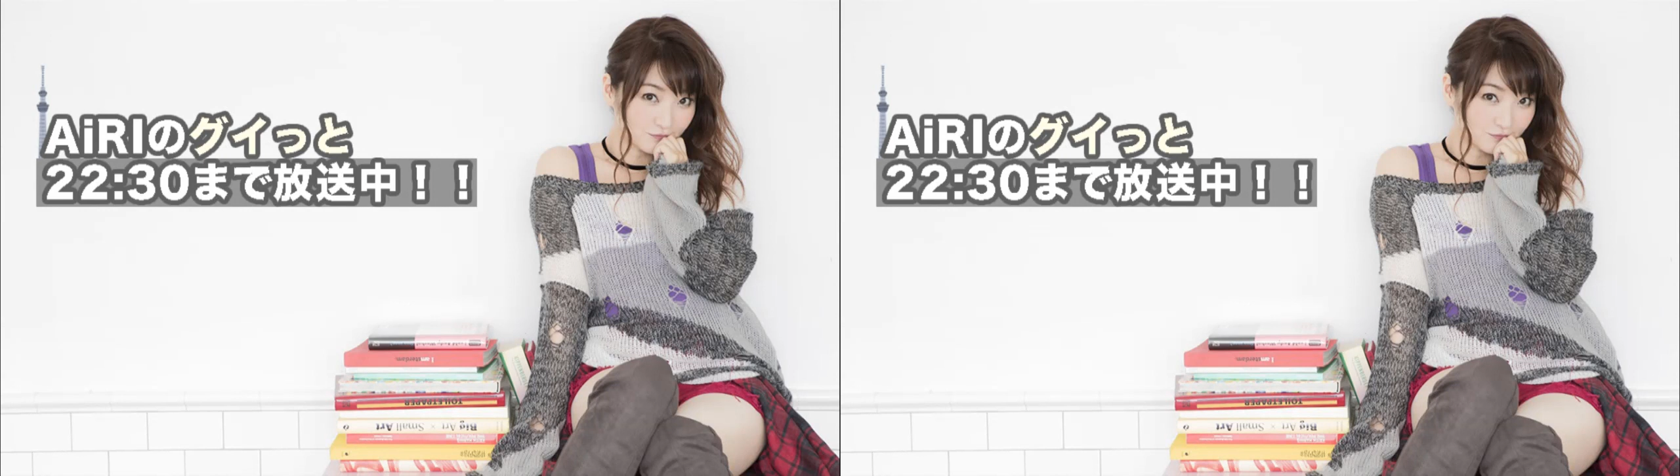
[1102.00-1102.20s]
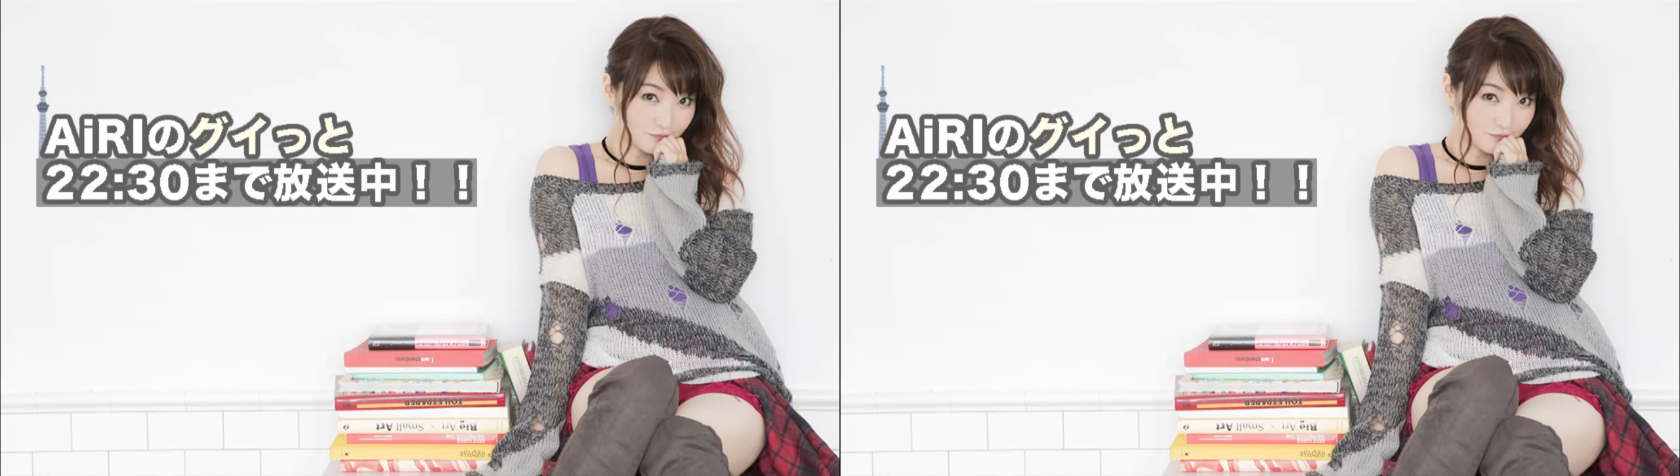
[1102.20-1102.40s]

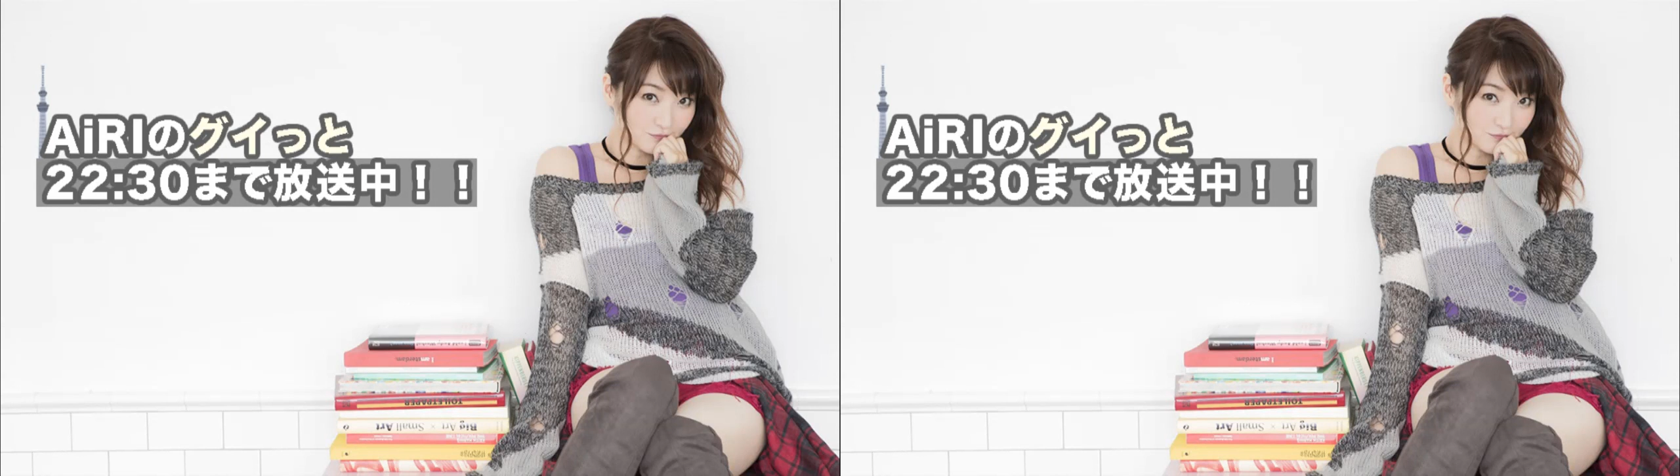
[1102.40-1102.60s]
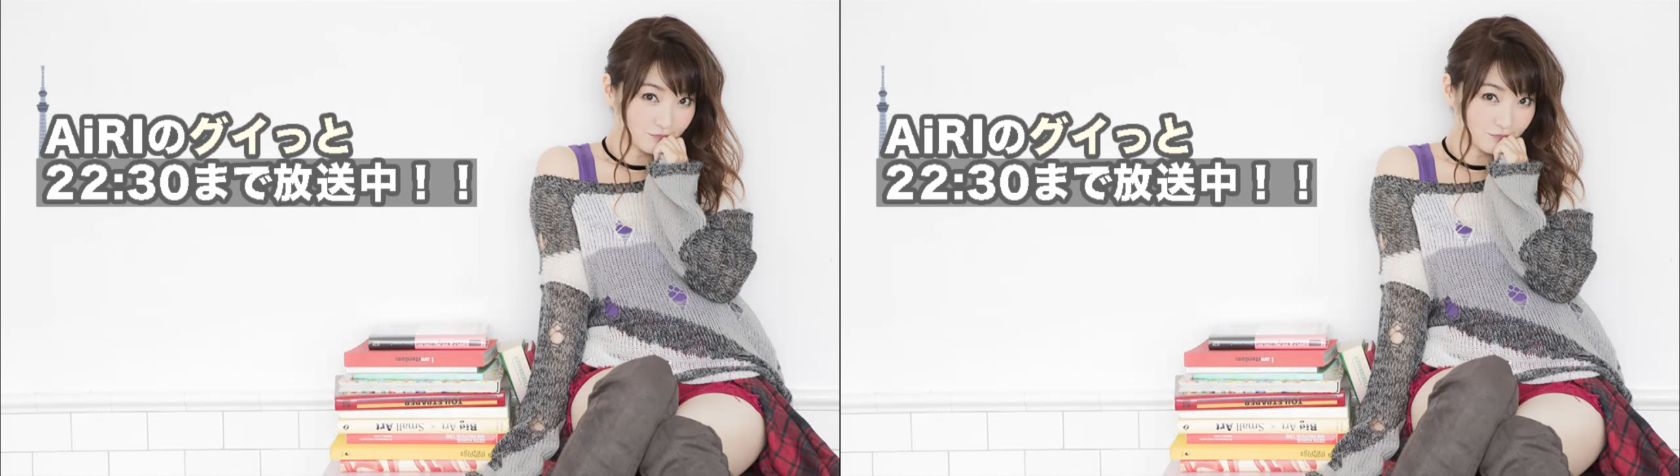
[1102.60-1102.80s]
あ
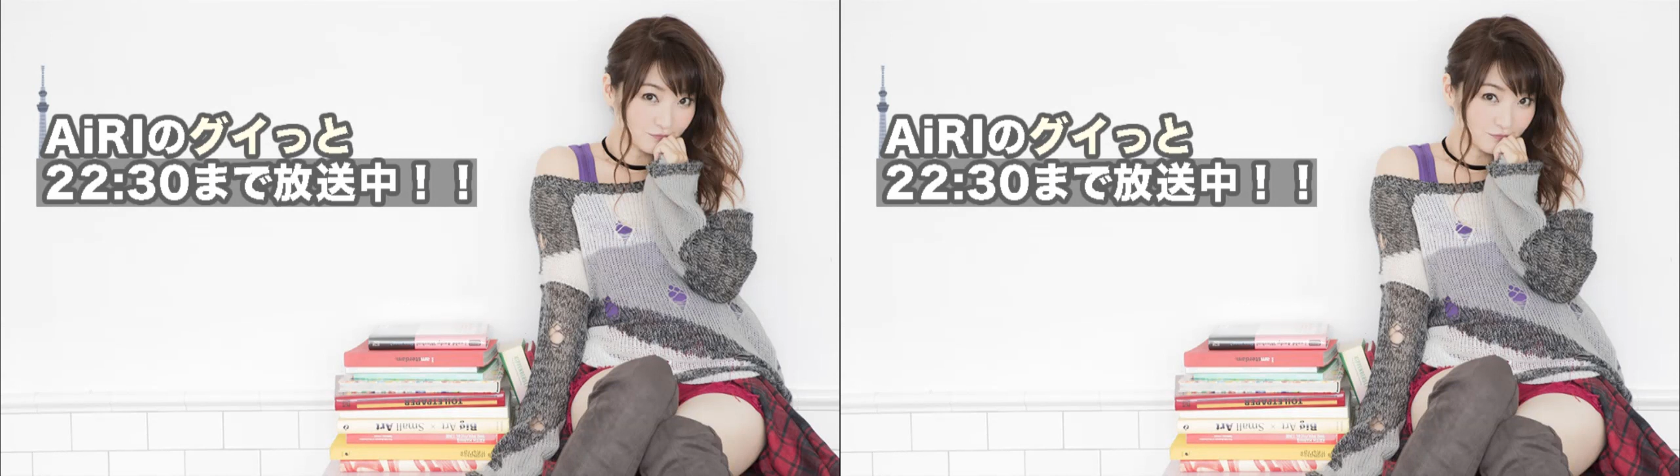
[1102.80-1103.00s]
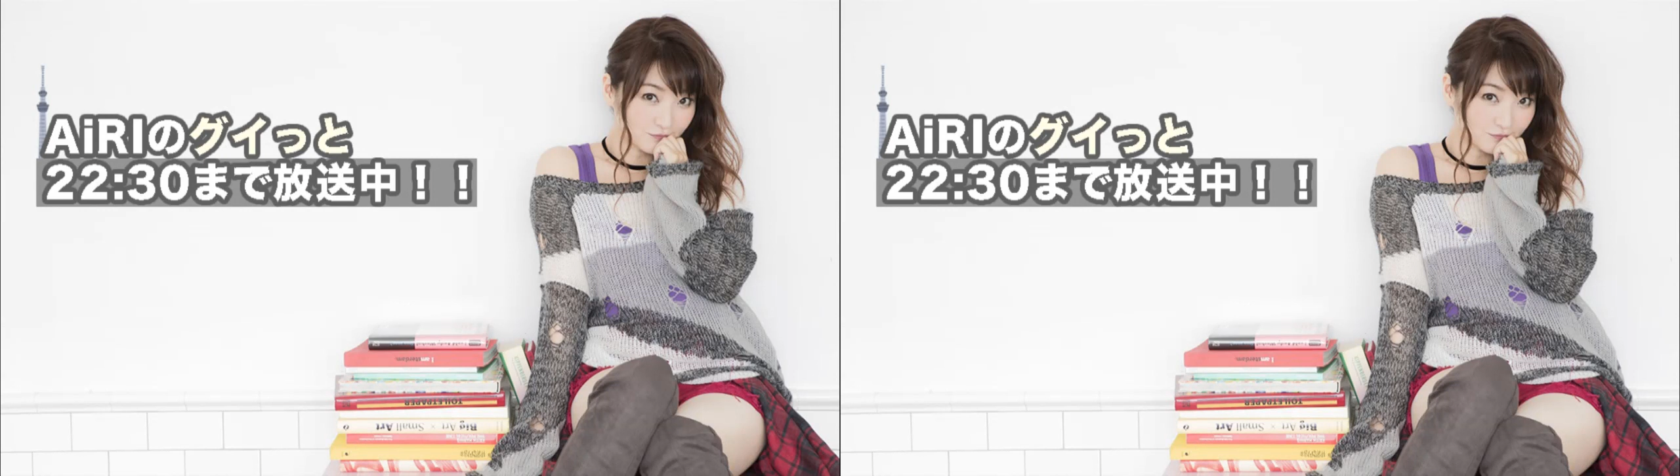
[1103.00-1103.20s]
の
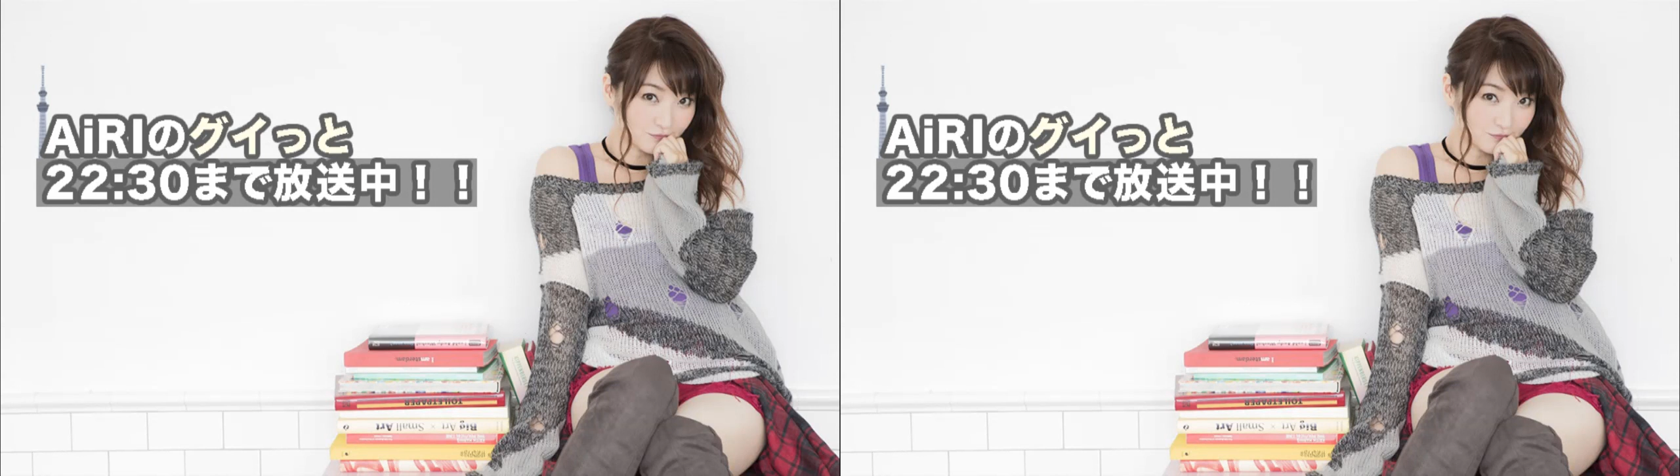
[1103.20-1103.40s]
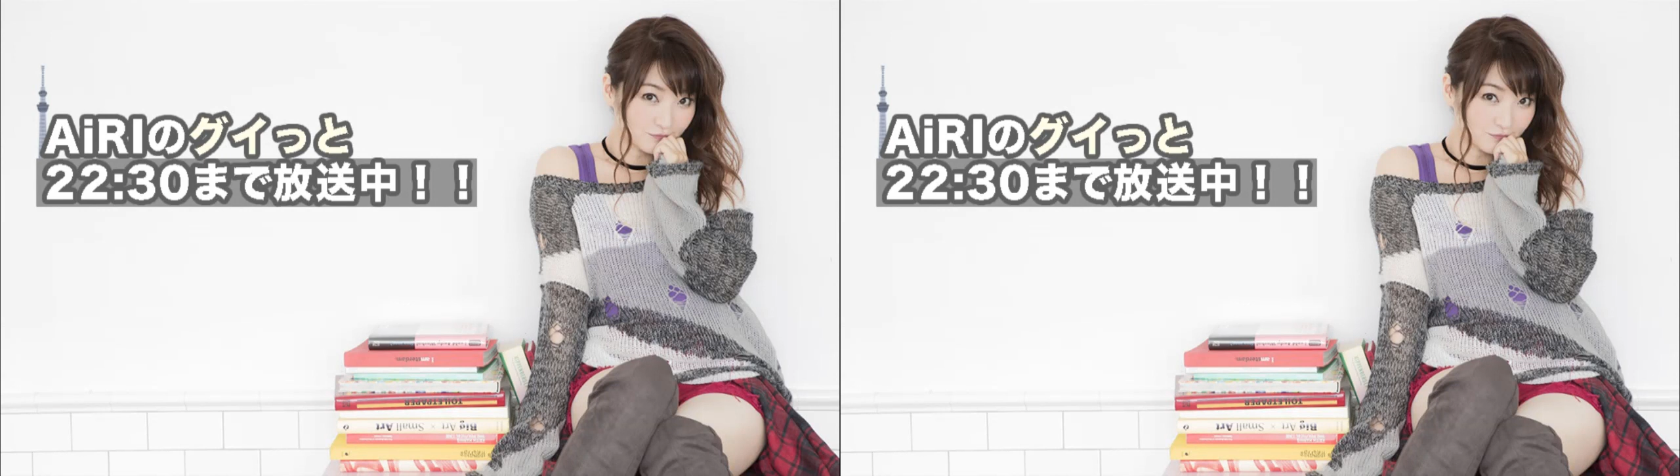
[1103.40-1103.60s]

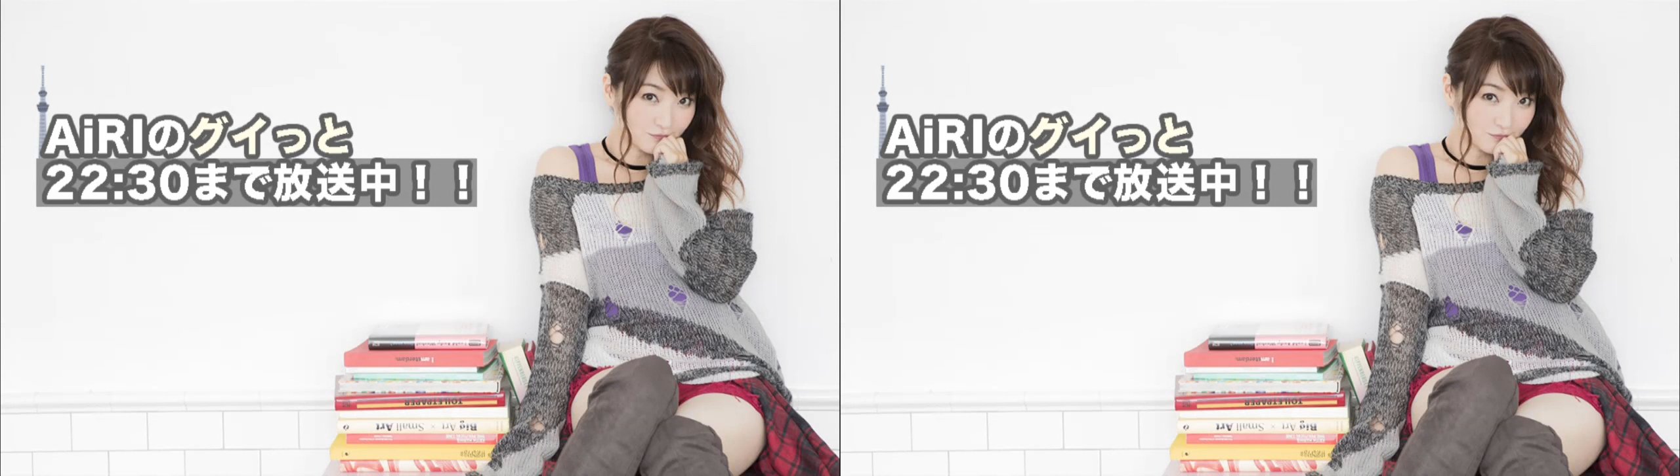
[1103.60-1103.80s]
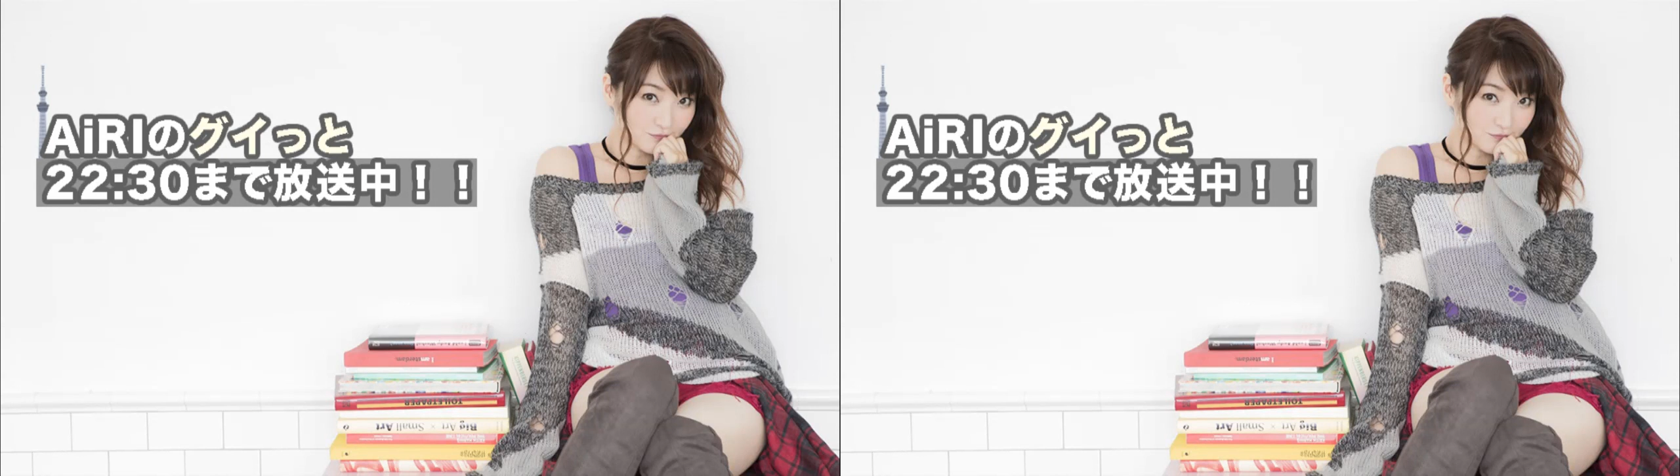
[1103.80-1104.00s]
アッコさんが
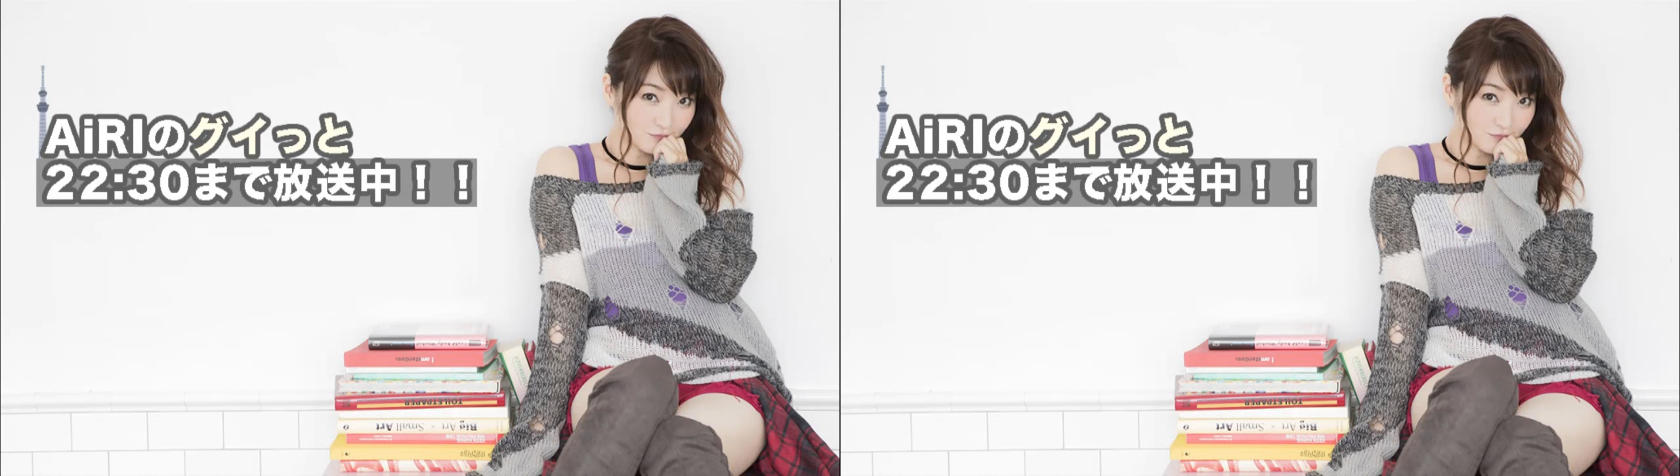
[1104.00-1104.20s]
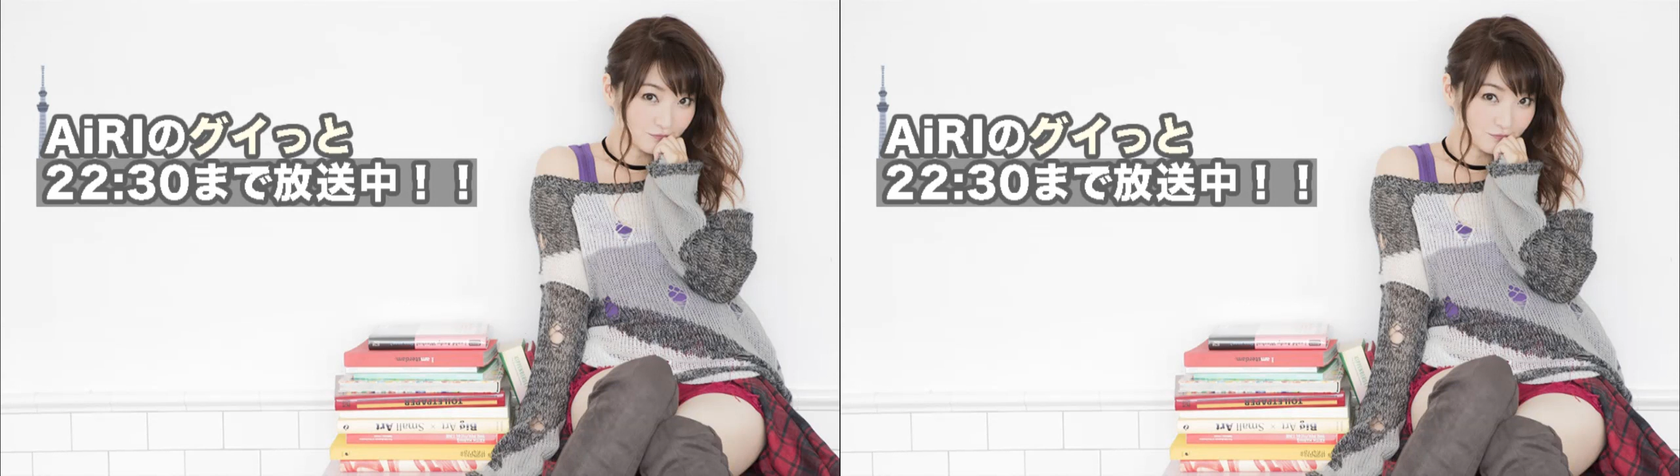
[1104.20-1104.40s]
持ってた
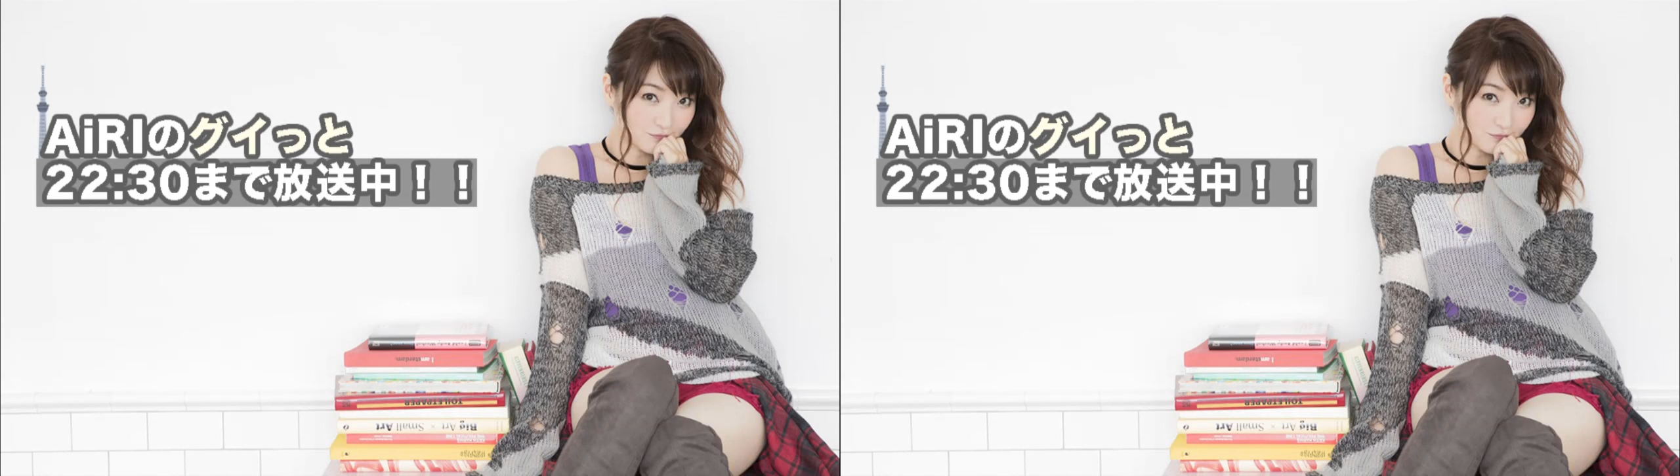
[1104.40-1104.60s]
ような